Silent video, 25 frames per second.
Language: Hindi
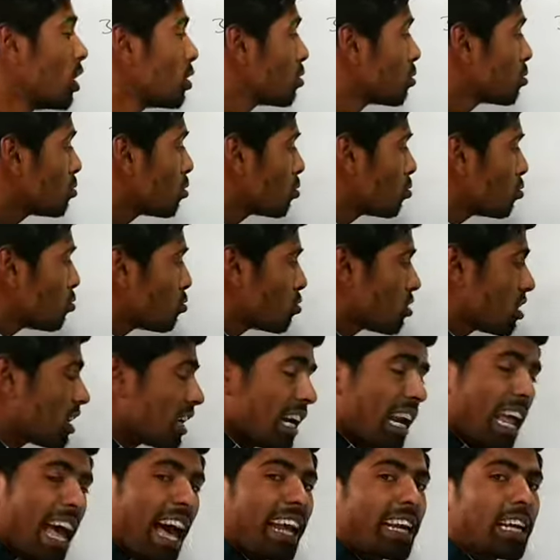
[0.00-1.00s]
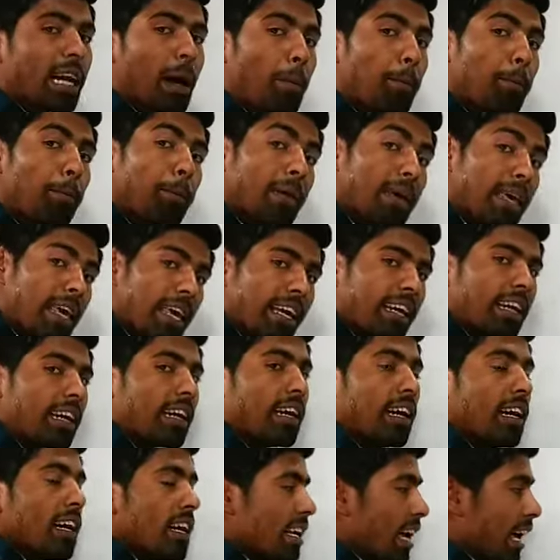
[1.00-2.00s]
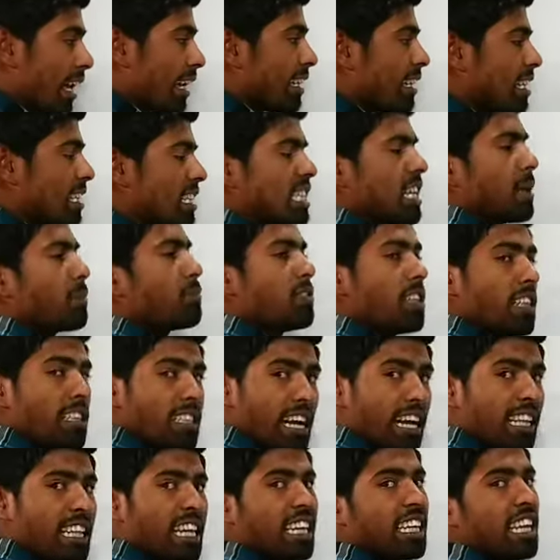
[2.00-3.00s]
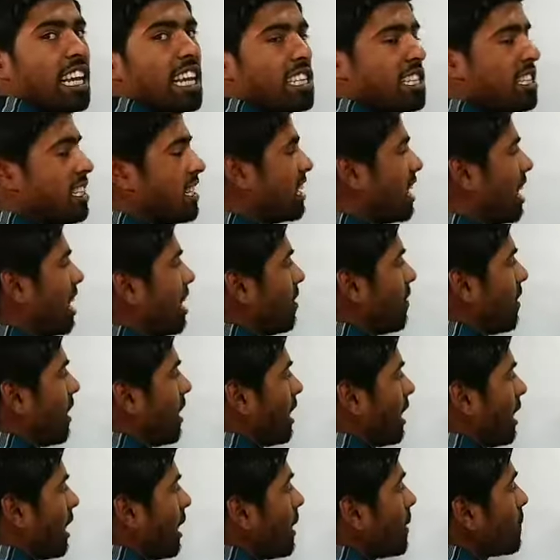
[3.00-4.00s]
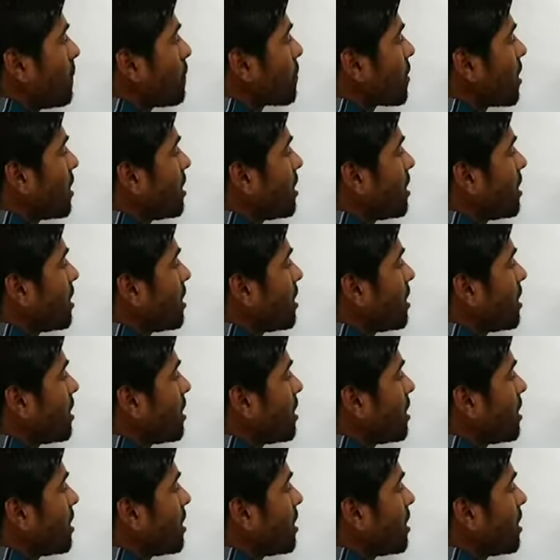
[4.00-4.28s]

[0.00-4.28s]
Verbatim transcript: तो जो दूसरी लहर का पीक यानी कि सबसे ज्यादा केस निकलने वाले हैं